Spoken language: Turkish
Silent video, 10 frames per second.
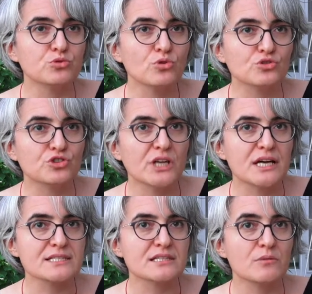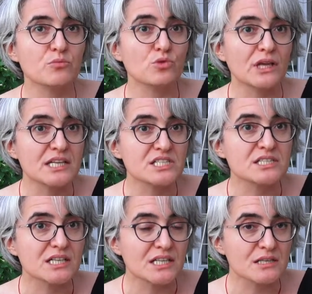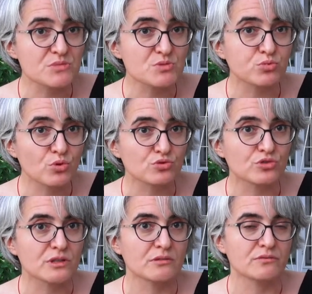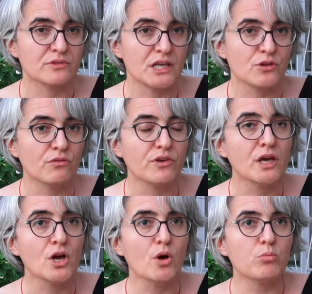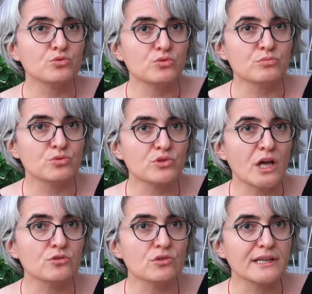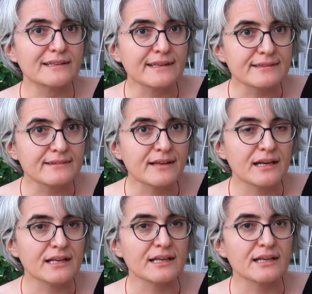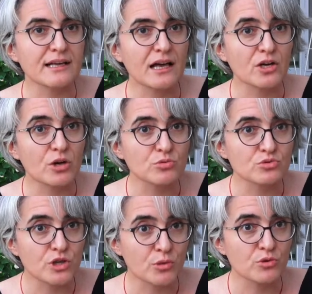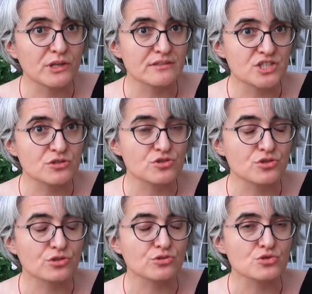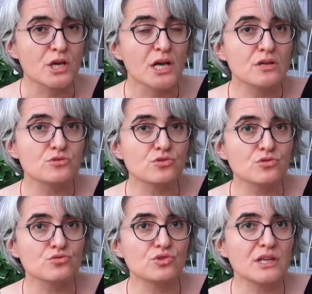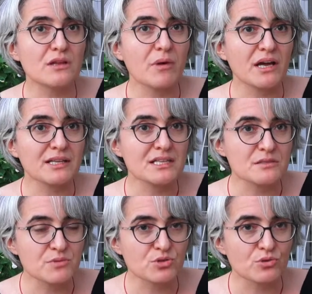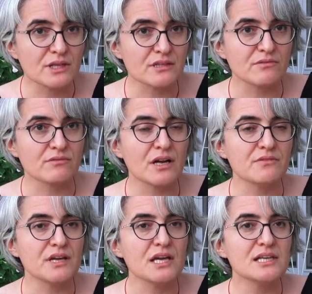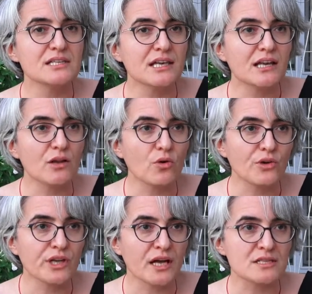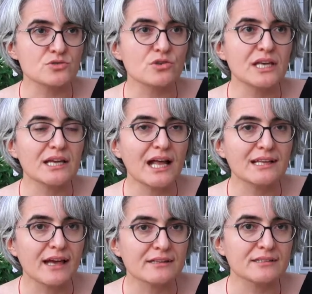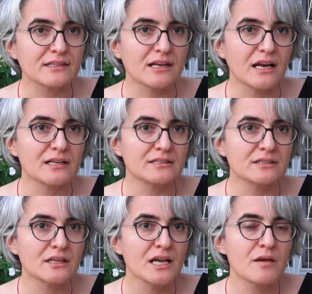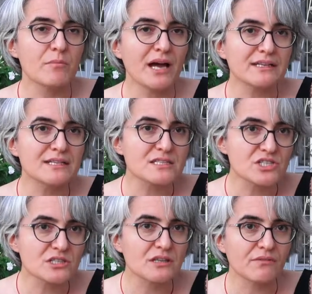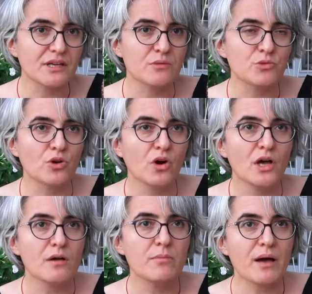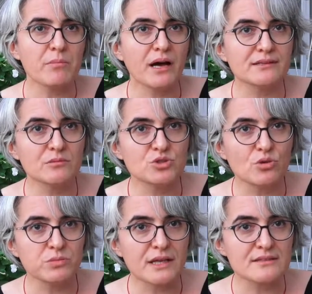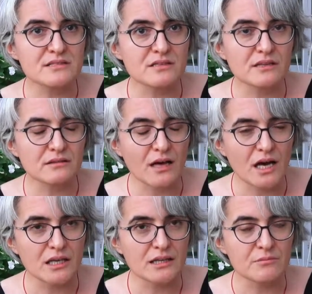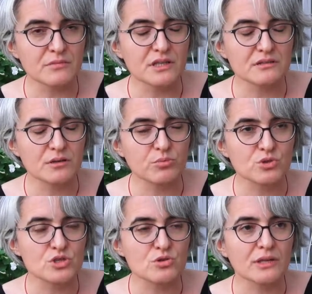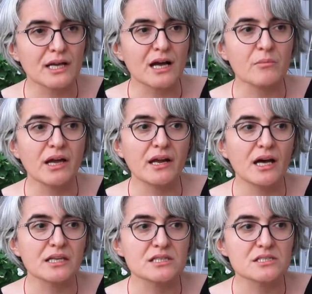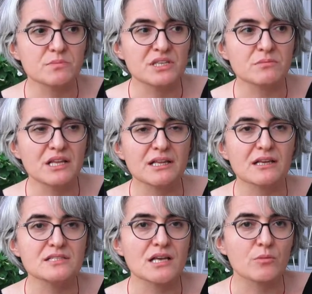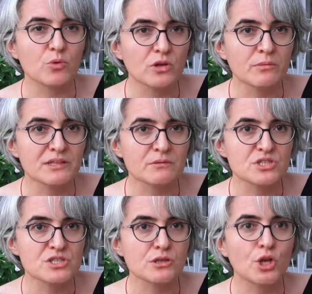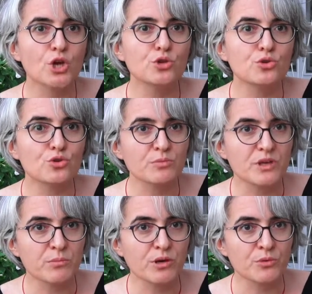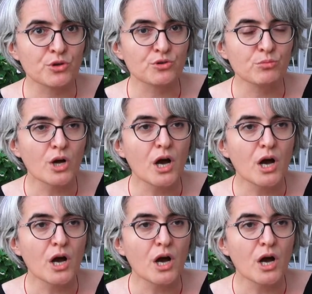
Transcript: Bu noktada aslında büyük eleştirilerimiz bu noktada geliyor ve bundan dolayı da iktidarla gereken kamu kamuyla çatışıyoruz. Çünkü Türkiye'de merkezi bir yönetim var ve yerele o yansıyor. Yerel kendi kararlarını merkez dışında veremiyor. Ben pandemi toplantısına dahilim e, tabip odası olarak ama herhangi bir bilgiye sahip olamadığım için yorum yapamıyorum.